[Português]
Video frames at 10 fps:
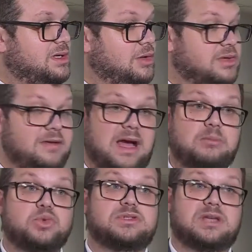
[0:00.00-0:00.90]
não tem
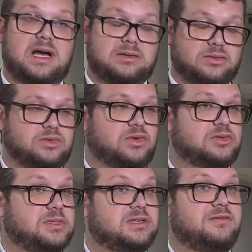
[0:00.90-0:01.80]
abusado dos
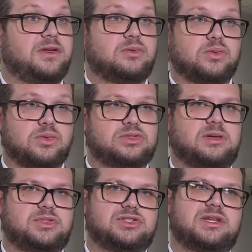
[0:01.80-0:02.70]
voos, mas tem feito uso
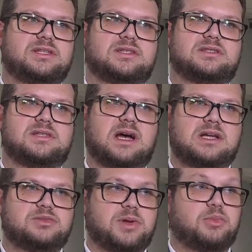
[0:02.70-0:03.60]
na medida da
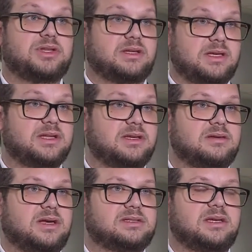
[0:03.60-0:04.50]
necessidade para poder
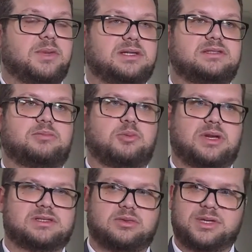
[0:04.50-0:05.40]
atender as demandas da
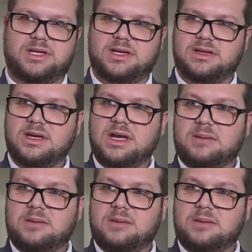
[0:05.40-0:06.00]
população mineira,